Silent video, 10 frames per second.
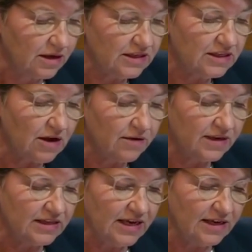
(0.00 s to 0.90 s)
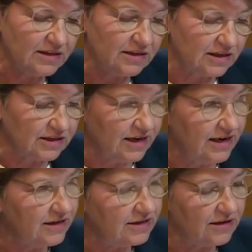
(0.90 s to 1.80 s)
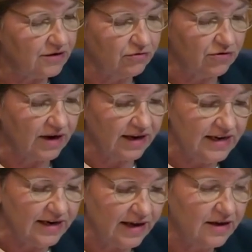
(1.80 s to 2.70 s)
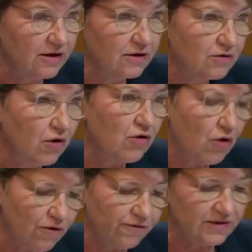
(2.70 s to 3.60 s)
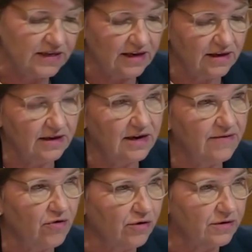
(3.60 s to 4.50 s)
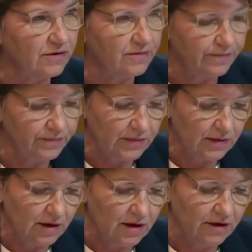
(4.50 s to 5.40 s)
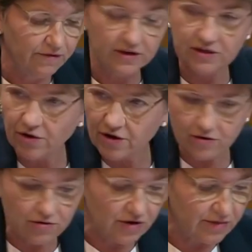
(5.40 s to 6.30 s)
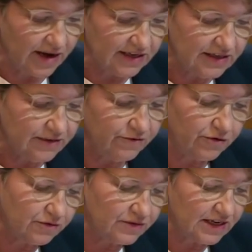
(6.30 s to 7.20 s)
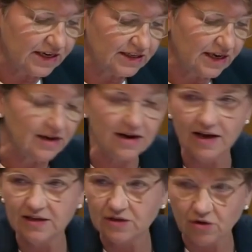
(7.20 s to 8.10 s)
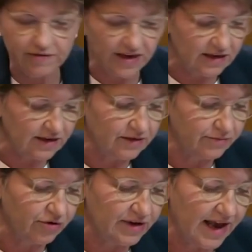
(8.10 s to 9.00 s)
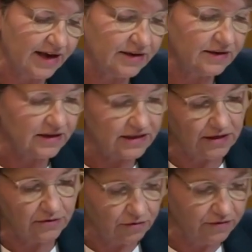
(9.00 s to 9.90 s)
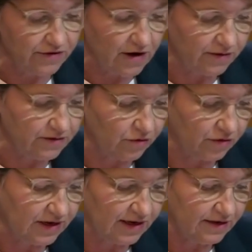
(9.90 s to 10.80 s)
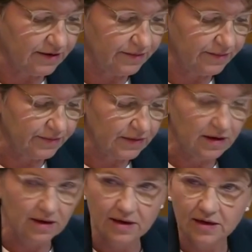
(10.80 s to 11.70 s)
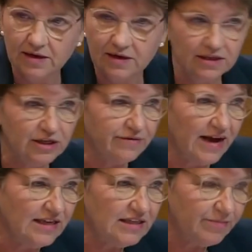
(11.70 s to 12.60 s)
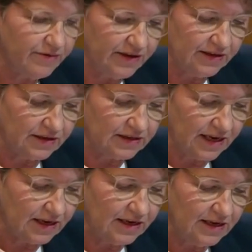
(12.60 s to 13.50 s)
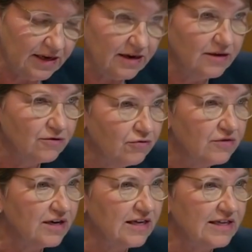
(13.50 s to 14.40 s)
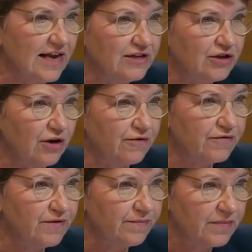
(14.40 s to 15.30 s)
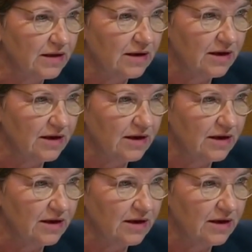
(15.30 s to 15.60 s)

Das ist angesichts des Krieges in der Ukraine noch offensichtlicher geworden. Verzögerungen bei diesem für unsere Sicherheit so wichtigen Projekt sind unverantwortlich. Die Schweiz befindet sich hier in guter Gesellschaft.